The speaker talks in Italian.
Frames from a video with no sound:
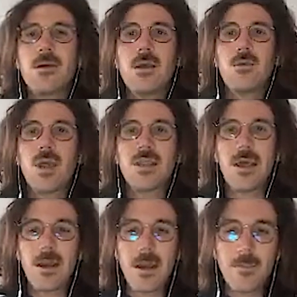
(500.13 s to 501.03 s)
in una
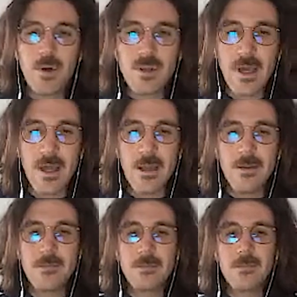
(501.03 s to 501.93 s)
terra
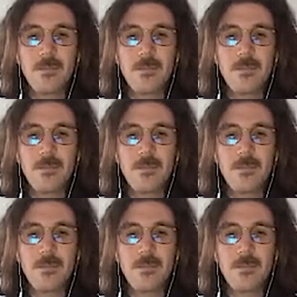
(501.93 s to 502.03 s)
mortale.